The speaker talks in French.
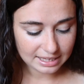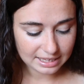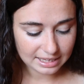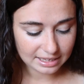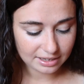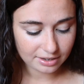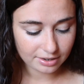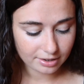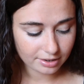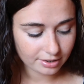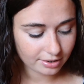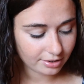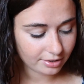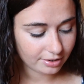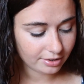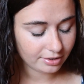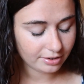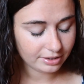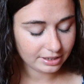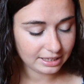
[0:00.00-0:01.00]
Et,
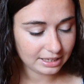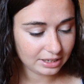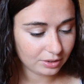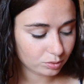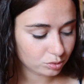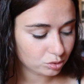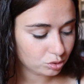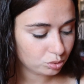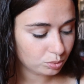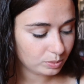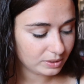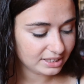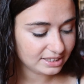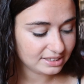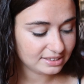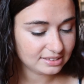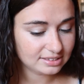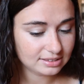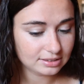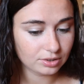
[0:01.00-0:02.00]
euh, et
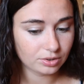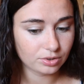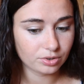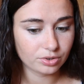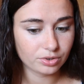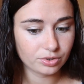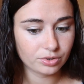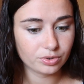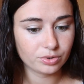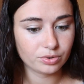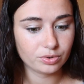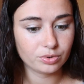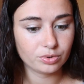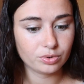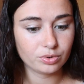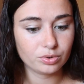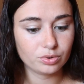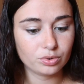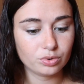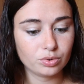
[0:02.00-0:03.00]
ensuite
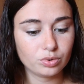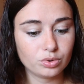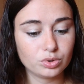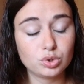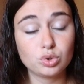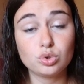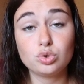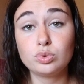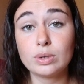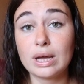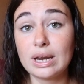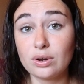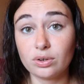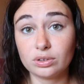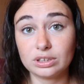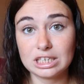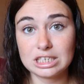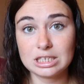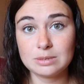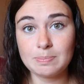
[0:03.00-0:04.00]
euh, je suis allée
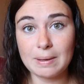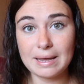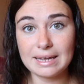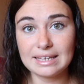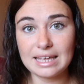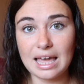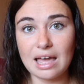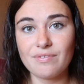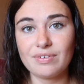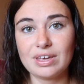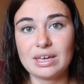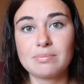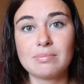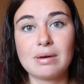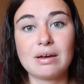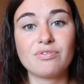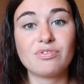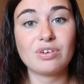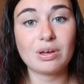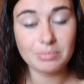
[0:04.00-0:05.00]
en Espagne avec
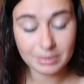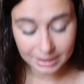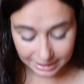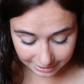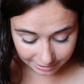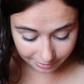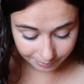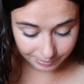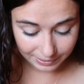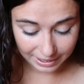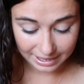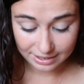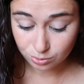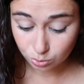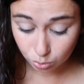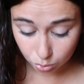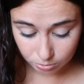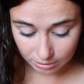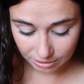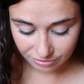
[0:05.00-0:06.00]
ma famille,
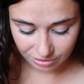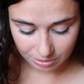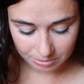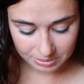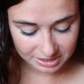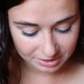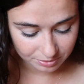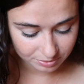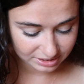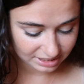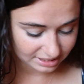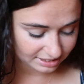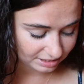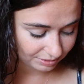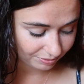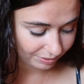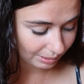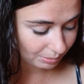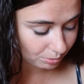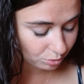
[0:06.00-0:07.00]
avec toute ma famille, donc ça
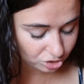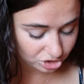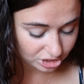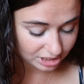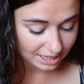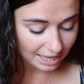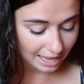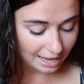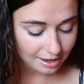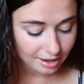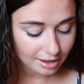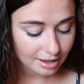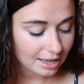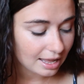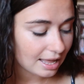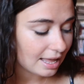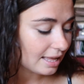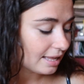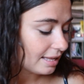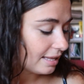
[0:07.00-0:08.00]
c'était vraiment génial.
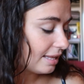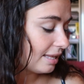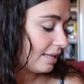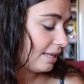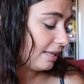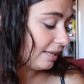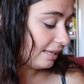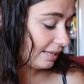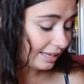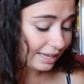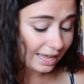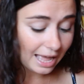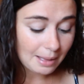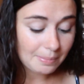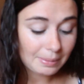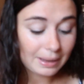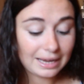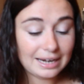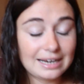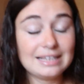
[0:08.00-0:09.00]
Et
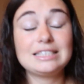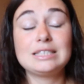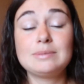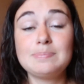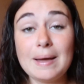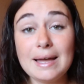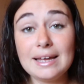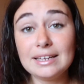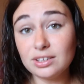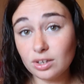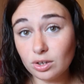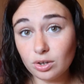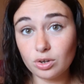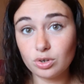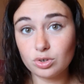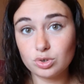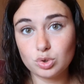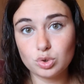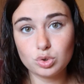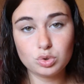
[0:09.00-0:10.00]
après l'Espagne,
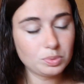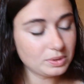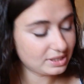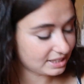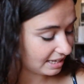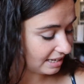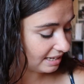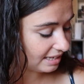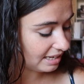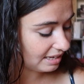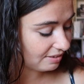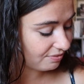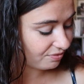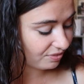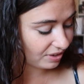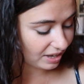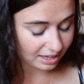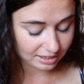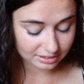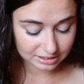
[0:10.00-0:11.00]
euh, je suis allée
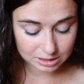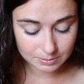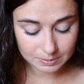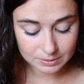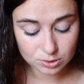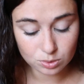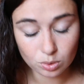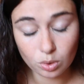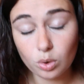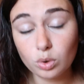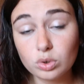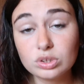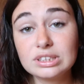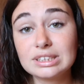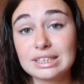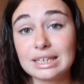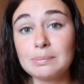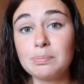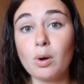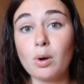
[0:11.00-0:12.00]
faire un espèce de road
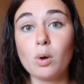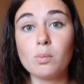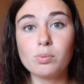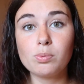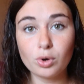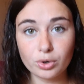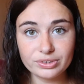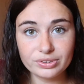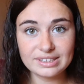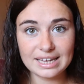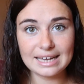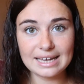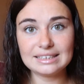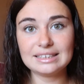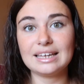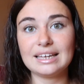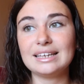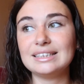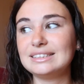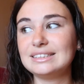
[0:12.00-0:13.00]
trip en
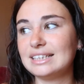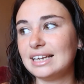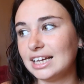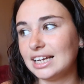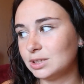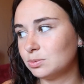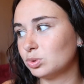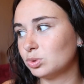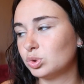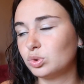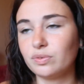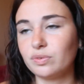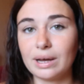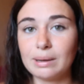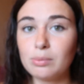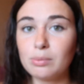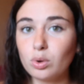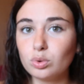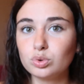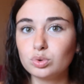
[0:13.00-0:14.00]
Bretagne et c'est là que je me suis
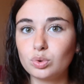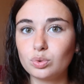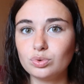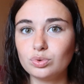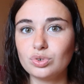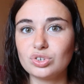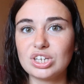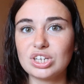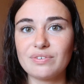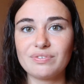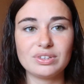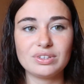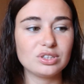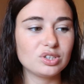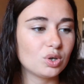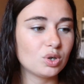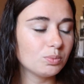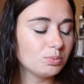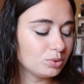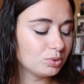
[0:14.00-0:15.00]
vraiment rendu compte que j'avais
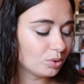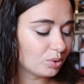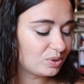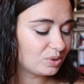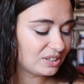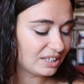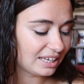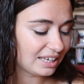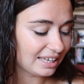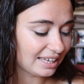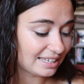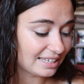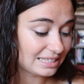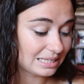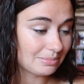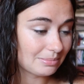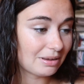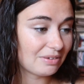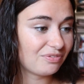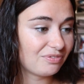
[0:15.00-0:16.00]
une communauté et
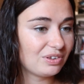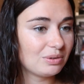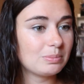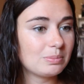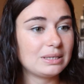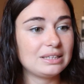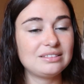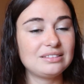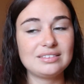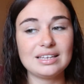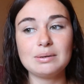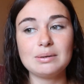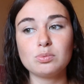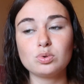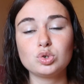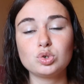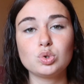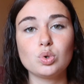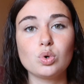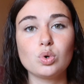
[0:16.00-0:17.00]
ça m'a fait mais
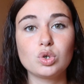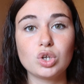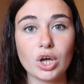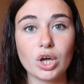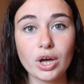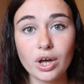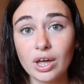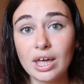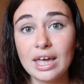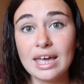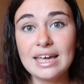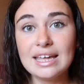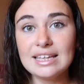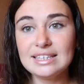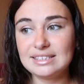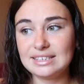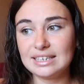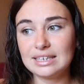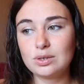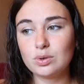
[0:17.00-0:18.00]
tellement chaud au cœur,
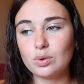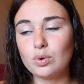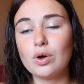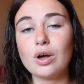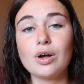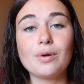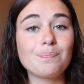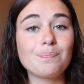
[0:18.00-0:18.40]
c'est que